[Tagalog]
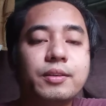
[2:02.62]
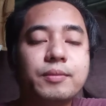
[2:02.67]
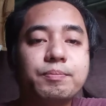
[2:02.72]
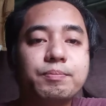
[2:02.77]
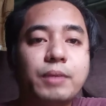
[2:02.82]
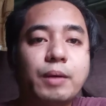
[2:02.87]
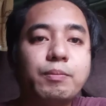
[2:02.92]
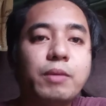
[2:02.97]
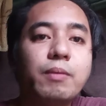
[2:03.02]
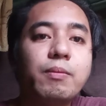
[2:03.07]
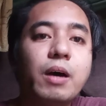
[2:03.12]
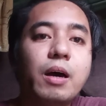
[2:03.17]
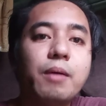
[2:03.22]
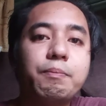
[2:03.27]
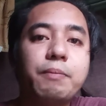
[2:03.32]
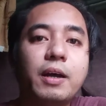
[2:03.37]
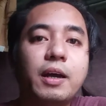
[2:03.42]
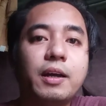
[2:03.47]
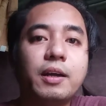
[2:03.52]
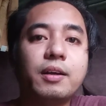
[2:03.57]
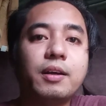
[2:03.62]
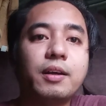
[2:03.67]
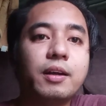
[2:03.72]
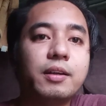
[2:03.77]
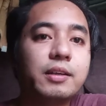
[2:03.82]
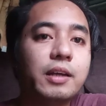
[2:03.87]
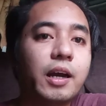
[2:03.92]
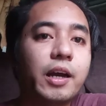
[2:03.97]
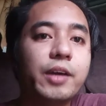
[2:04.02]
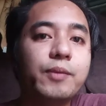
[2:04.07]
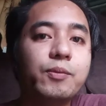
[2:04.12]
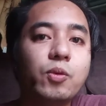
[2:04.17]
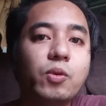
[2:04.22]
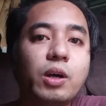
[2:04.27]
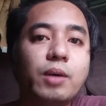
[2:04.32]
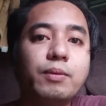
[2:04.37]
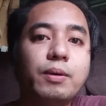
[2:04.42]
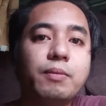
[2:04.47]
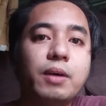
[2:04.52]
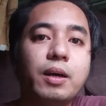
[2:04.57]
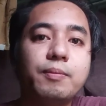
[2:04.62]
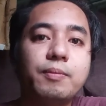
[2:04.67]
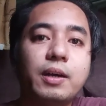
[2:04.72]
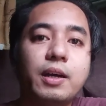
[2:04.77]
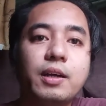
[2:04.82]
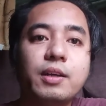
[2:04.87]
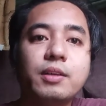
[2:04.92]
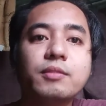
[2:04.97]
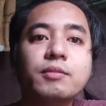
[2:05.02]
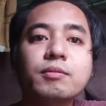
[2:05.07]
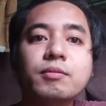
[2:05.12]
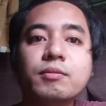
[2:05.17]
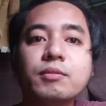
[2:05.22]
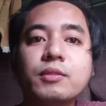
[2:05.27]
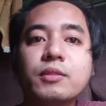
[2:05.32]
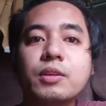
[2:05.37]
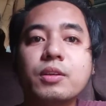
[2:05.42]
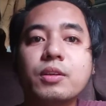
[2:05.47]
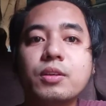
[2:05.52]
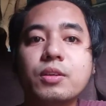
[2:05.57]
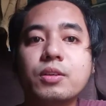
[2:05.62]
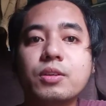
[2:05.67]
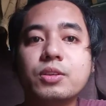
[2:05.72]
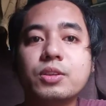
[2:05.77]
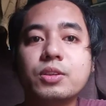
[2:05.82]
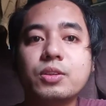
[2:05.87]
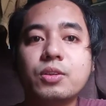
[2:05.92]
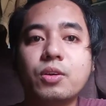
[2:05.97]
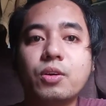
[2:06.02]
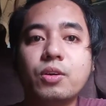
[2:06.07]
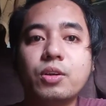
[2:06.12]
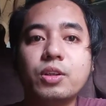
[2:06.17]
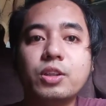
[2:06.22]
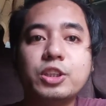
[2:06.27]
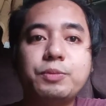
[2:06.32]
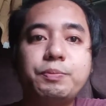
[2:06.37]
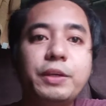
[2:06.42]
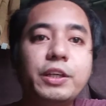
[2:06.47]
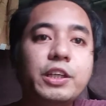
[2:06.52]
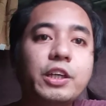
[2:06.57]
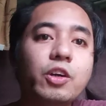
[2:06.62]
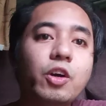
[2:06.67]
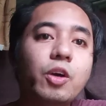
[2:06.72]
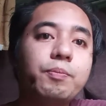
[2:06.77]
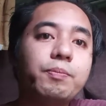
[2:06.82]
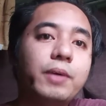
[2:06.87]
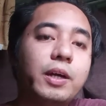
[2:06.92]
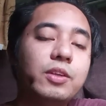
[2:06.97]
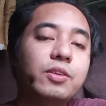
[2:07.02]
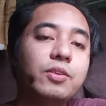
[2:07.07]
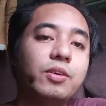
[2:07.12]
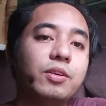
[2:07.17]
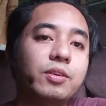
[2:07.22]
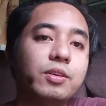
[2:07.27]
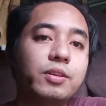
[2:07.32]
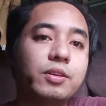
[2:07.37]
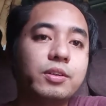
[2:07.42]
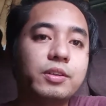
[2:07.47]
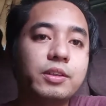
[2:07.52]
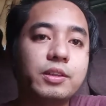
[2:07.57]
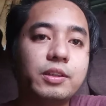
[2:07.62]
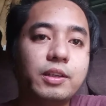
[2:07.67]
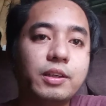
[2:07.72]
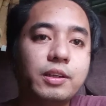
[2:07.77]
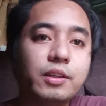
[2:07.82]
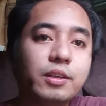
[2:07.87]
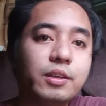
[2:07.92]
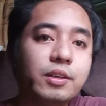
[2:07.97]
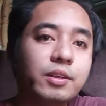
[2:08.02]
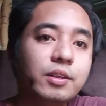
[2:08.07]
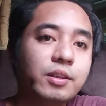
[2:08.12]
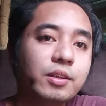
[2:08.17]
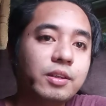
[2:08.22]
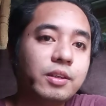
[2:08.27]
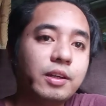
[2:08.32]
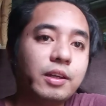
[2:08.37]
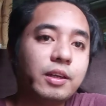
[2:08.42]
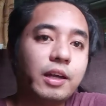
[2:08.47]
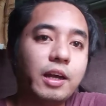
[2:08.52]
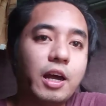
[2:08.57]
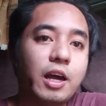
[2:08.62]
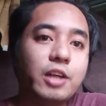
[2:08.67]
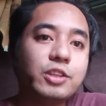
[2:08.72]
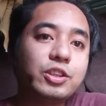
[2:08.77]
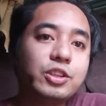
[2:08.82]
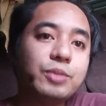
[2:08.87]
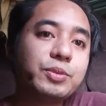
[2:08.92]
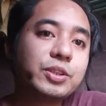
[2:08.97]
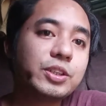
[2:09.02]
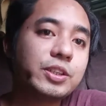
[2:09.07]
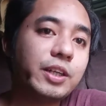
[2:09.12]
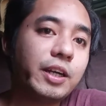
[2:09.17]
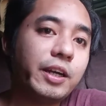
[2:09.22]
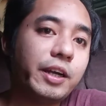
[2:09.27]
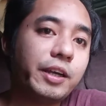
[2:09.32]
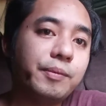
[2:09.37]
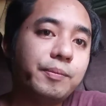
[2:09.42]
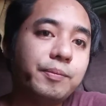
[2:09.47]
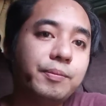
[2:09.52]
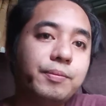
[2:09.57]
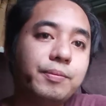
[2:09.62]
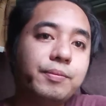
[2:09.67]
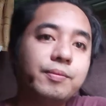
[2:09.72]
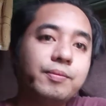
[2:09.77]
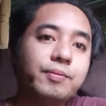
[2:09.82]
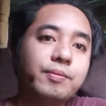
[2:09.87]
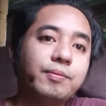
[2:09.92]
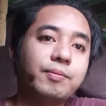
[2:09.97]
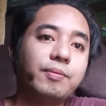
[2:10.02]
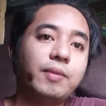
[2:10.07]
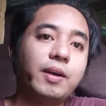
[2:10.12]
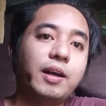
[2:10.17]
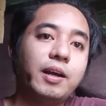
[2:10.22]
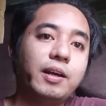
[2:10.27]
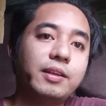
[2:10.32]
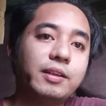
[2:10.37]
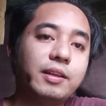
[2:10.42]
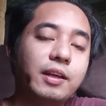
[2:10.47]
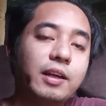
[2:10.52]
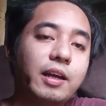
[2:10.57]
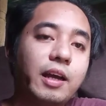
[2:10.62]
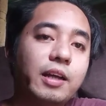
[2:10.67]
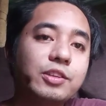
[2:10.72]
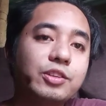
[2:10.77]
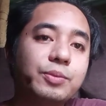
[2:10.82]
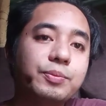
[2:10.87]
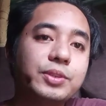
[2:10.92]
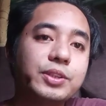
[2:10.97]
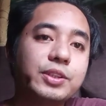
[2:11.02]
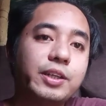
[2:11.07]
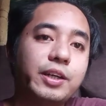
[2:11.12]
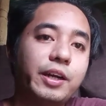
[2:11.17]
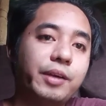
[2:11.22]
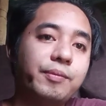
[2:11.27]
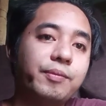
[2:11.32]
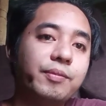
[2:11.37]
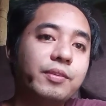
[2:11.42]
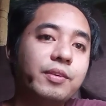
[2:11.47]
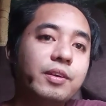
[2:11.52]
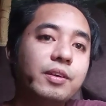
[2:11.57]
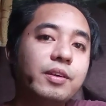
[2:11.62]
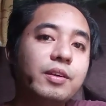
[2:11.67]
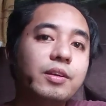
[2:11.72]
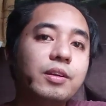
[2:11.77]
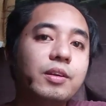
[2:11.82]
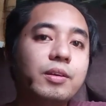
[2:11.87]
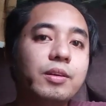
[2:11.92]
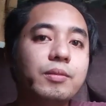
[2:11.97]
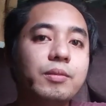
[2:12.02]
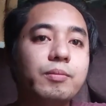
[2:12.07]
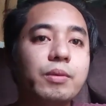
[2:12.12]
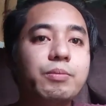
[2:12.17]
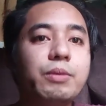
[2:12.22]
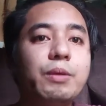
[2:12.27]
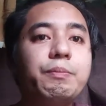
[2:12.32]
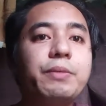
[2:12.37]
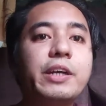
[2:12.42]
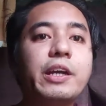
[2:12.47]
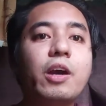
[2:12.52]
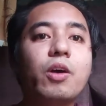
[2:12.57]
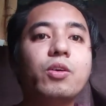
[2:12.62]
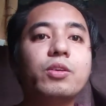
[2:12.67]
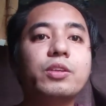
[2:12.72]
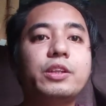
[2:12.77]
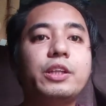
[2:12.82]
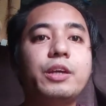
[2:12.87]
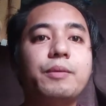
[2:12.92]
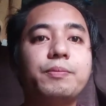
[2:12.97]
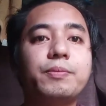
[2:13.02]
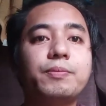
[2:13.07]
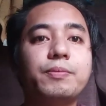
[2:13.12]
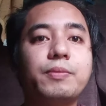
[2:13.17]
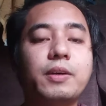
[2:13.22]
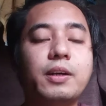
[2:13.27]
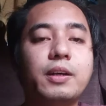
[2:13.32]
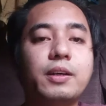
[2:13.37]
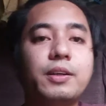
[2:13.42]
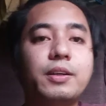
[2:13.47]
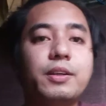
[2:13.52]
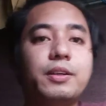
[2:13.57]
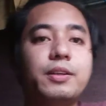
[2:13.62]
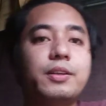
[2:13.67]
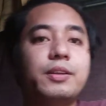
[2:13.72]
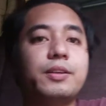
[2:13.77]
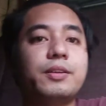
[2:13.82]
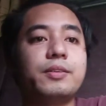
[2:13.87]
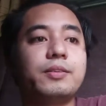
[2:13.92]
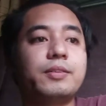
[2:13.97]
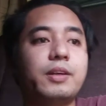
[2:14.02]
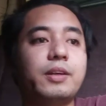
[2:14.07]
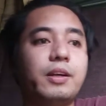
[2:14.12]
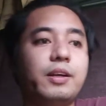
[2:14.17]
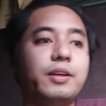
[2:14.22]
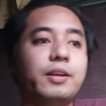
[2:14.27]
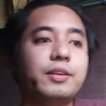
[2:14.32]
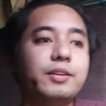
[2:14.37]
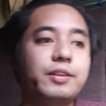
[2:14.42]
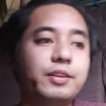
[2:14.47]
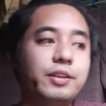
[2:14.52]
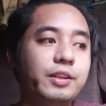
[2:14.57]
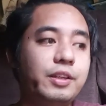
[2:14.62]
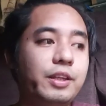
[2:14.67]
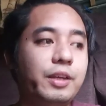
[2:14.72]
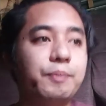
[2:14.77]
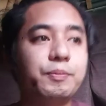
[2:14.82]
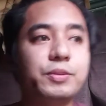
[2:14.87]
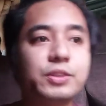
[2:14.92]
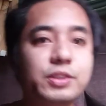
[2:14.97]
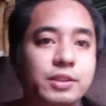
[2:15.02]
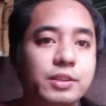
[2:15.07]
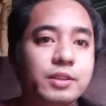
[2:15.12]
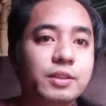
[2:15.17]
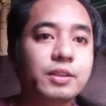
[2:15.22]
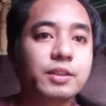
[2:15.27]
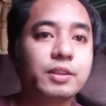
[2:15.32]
Pababa pa. Hanggang ngayon bumababa pa. So, speaking of ano, unsubscribe, mga nag-unsubscribe, magbibigay ako tip, uh, uh, tips,